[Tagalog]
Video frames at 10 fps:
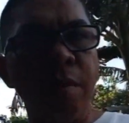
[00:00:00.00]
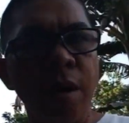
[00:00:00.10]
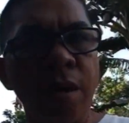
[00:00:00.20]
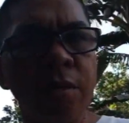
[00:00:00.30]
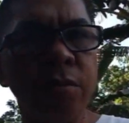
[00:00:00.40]

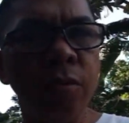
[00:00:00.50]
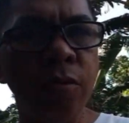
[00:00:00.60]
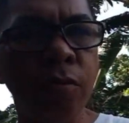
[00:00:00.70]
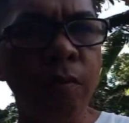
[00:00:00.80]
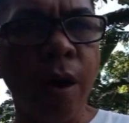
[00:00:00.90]
yung
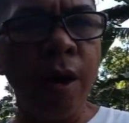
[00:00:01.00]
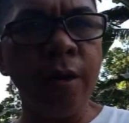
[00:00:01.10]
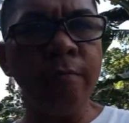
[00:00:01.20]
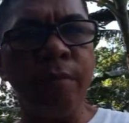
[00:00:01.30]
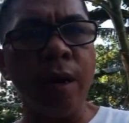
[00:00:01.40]
lupang
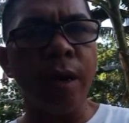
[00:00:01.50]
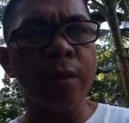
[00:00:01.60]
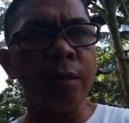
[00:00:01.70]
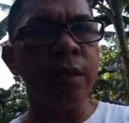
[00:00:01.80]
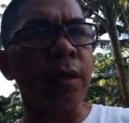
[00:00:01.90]

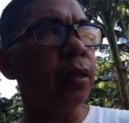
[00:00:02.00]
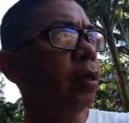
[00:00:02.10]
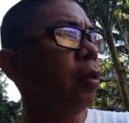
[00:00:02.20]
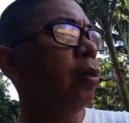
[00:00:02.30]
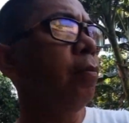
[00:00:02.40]
bakante
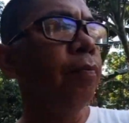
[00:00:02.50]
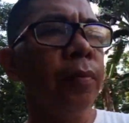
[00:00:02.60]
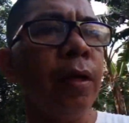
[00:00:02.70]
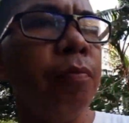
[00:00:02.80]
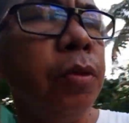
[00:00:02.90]

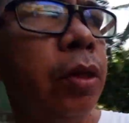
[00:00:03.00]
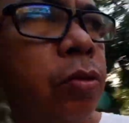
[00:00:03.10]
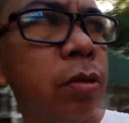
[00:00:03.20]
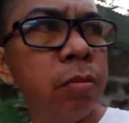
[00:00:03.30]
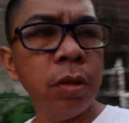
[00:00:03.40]
tapos ito
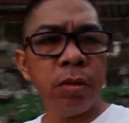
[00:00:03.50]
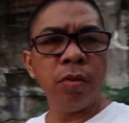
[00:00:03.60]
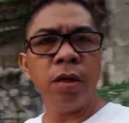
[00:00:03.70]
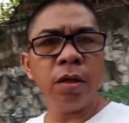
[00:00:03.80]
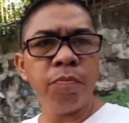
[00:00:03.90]
naman yung
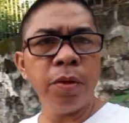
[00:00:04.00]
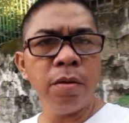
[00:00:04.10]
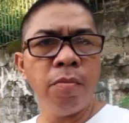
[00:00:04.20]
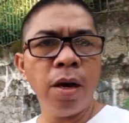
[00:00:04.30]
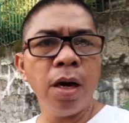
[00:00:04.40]
harapan ng
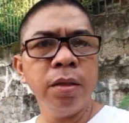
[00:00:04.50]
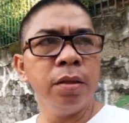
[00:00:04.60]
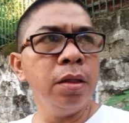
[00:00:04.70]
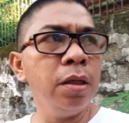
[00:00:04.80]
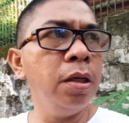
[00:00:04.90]
bakante na
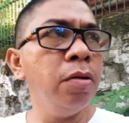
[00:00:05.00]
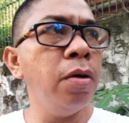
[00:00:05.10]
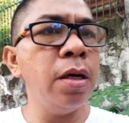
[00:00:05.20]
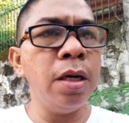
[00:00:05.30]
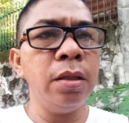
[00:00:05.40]
ginawa
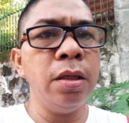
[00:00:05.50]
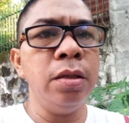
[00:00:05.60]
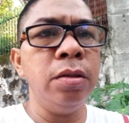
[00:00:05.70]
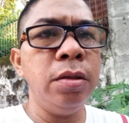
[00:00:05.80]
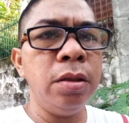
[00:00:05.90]
natin yun
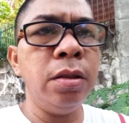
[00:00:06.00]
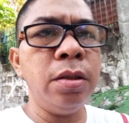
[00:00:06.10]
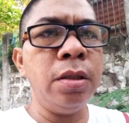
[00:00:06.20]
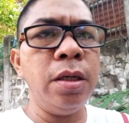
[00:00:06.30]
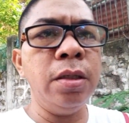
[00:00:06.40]
yun yun yun yun,
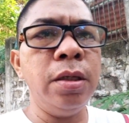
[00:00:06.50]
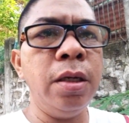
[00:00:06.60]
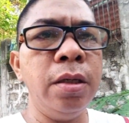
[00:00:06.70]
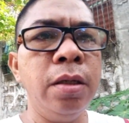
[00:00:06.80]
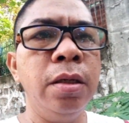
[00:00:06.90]
yun.
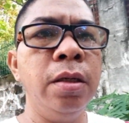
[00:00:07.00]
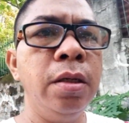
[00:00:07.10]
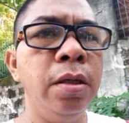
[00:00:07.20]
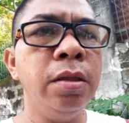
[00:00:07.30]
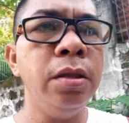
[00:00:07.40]

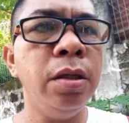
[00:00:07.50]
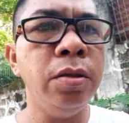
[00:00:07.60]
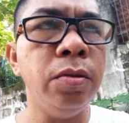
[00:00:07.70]
Yan yun.